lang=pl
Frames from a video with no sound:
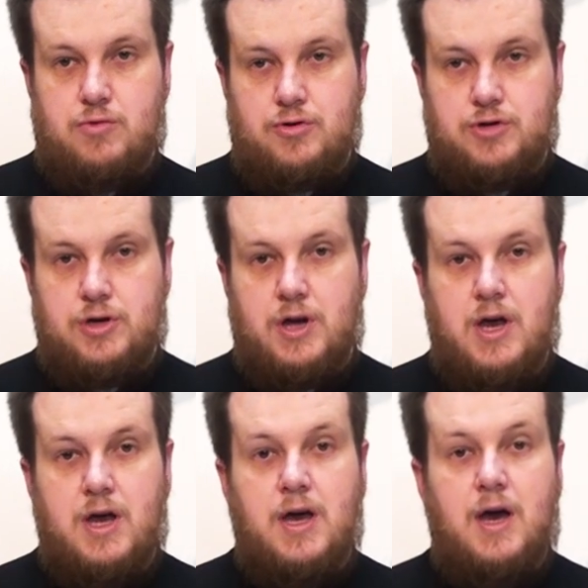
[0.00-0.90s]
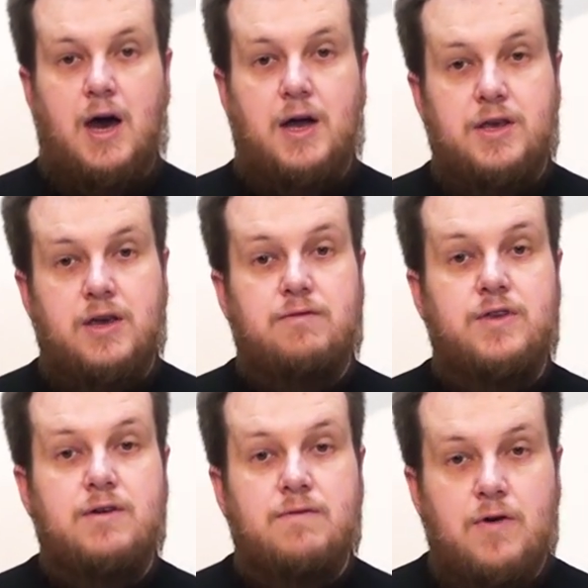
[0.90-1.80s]
Bożych, a nie w
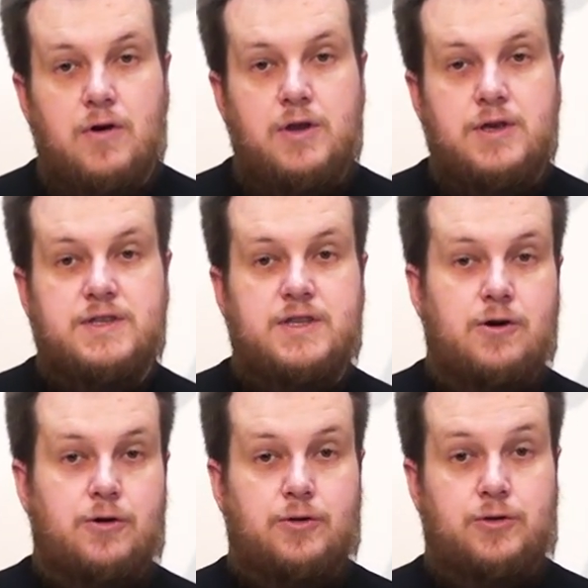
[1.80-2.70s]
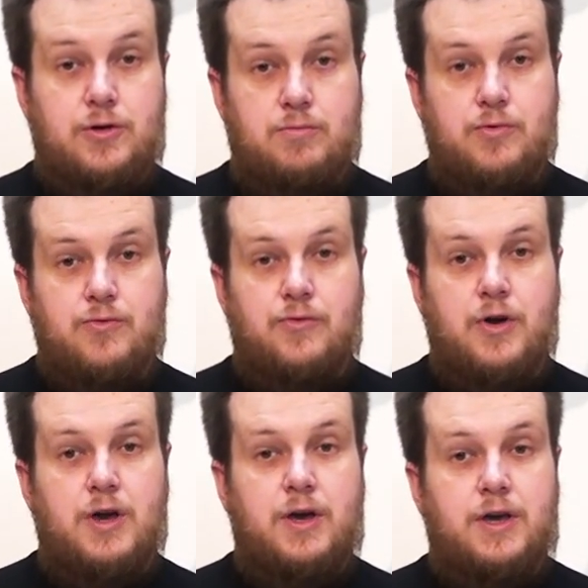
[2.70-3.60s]
niewoli stereotypów
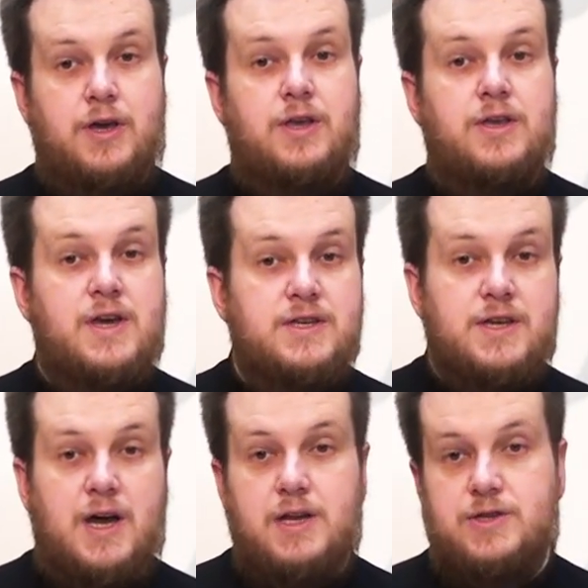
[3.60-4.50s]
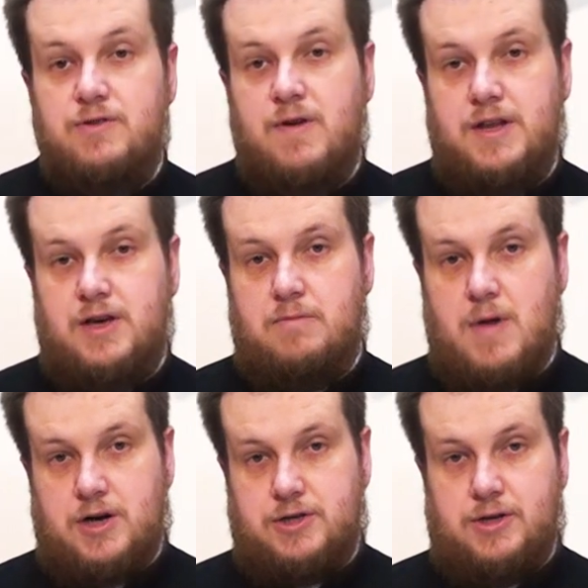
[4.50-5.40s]
i niezrealizowanych
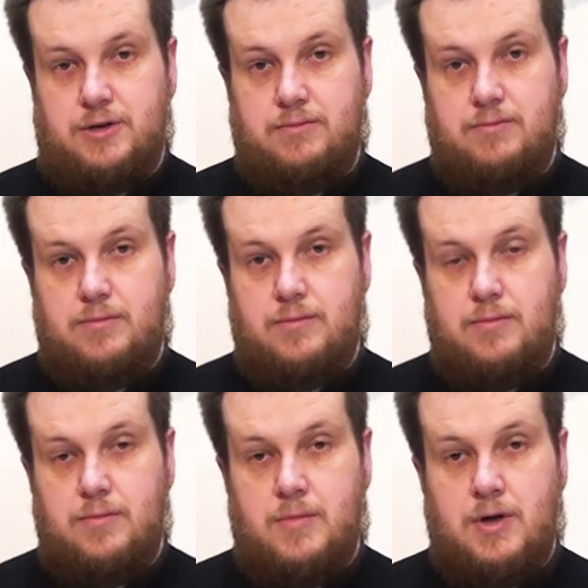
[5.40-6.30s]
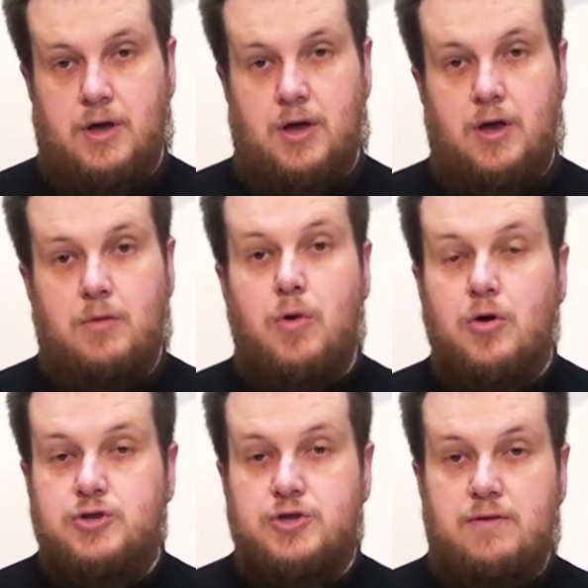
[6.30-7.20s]
marzeń.
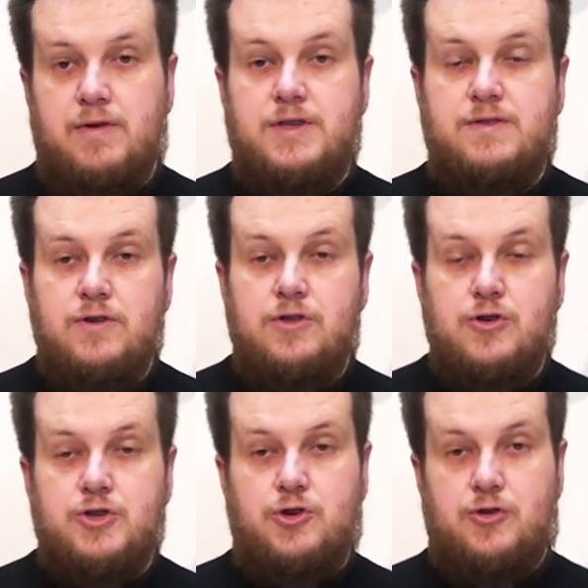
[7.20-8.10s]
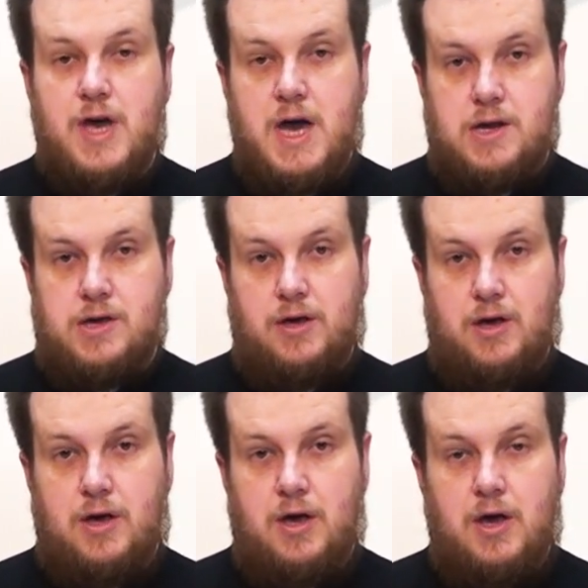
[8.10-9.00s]
Bądźcie więc wy doskonali,
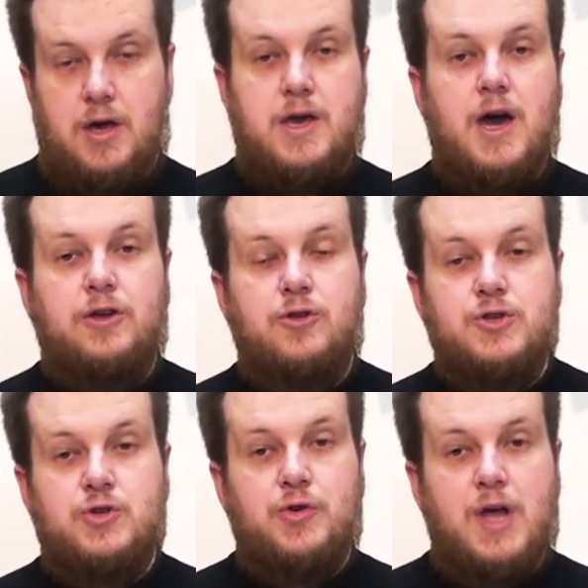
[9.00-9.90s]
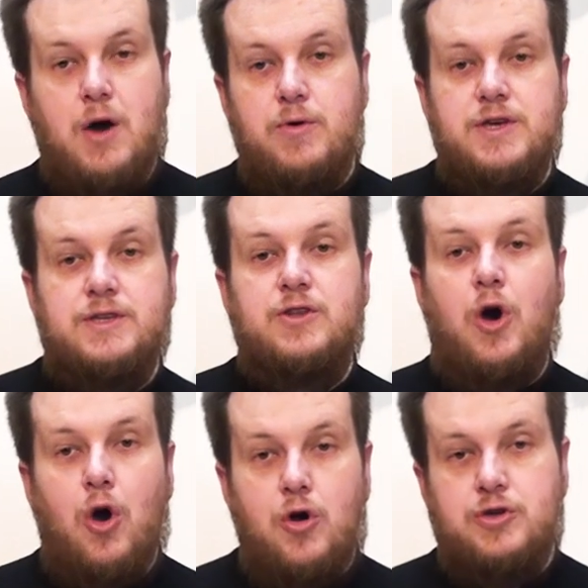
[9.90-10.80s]
jak doskonały jest
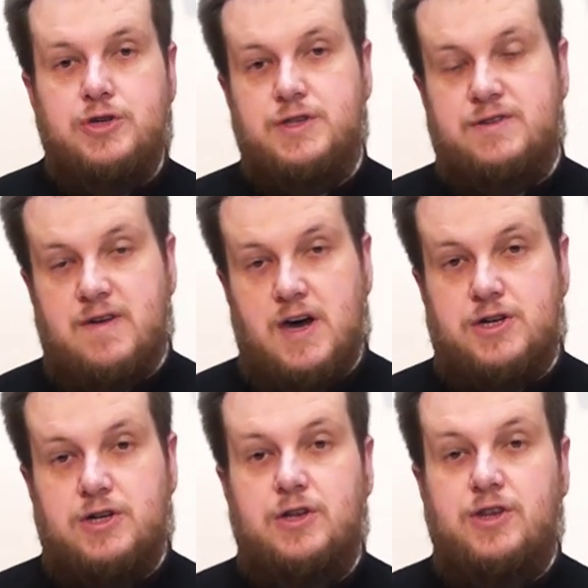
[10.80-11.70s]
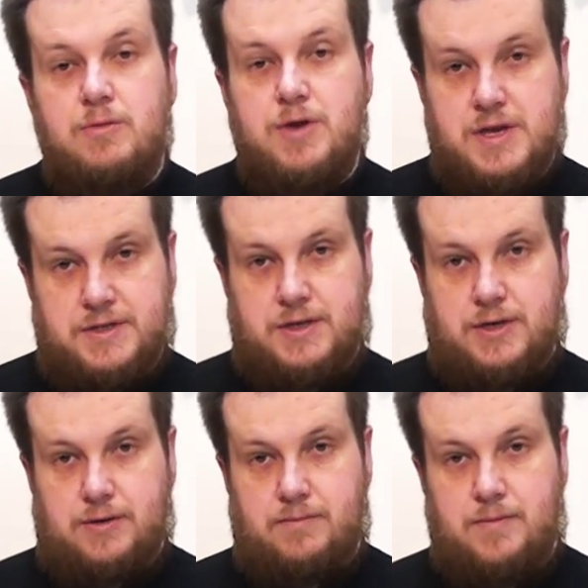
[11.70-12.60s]
Ojciec Wasz Niebieski.
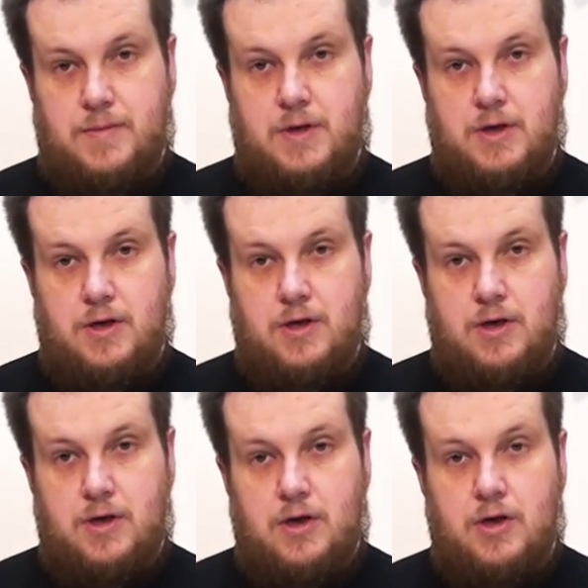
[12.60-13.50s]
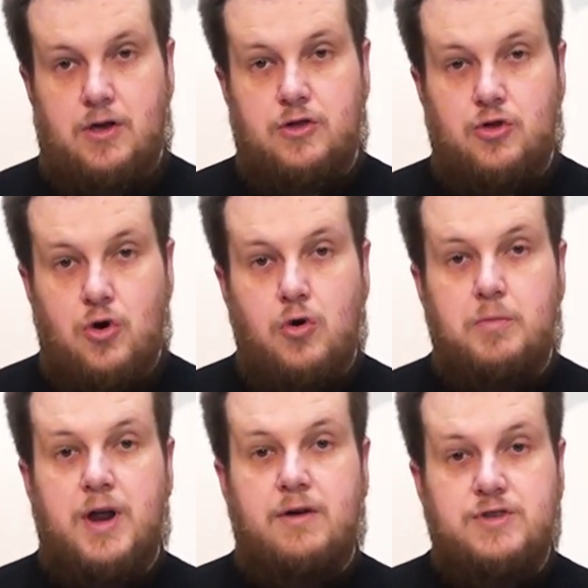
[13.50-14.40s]
To
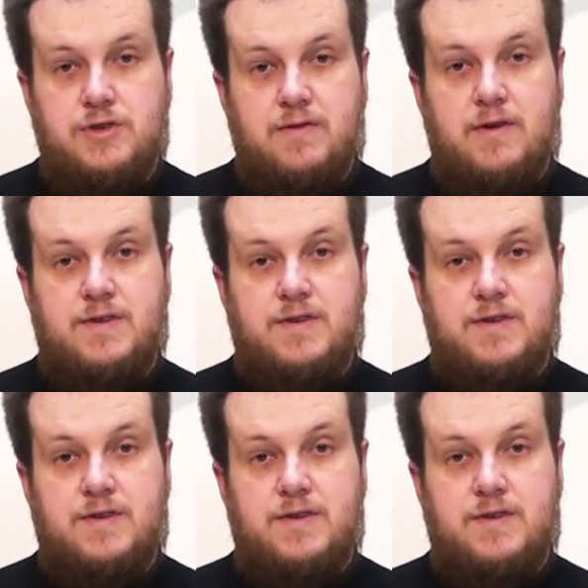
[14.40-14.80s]
prawdziwe